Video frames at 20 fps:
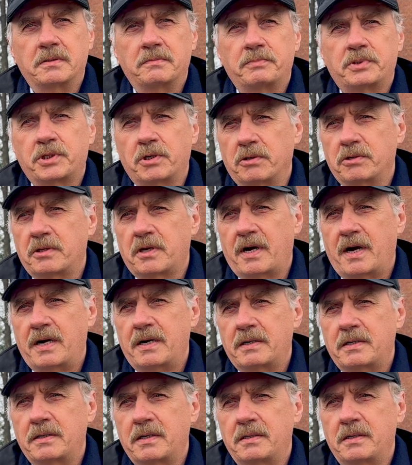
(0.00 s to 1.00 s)

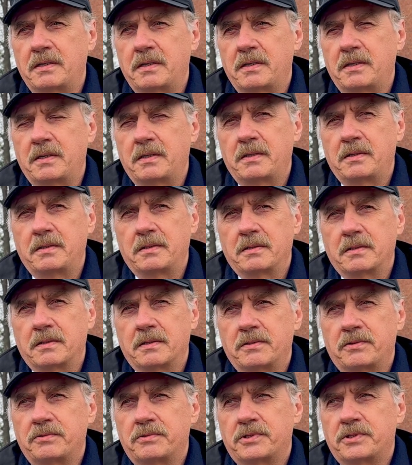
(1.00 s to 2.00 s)
przodkach,
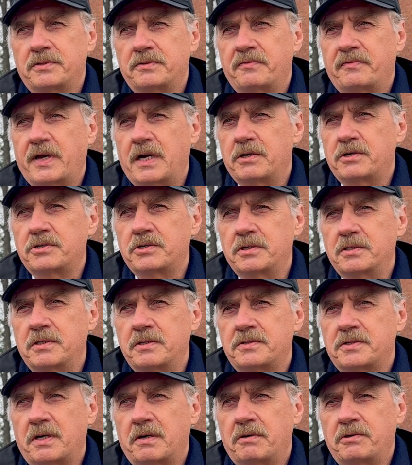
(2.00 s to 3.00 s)
którzy walczyli za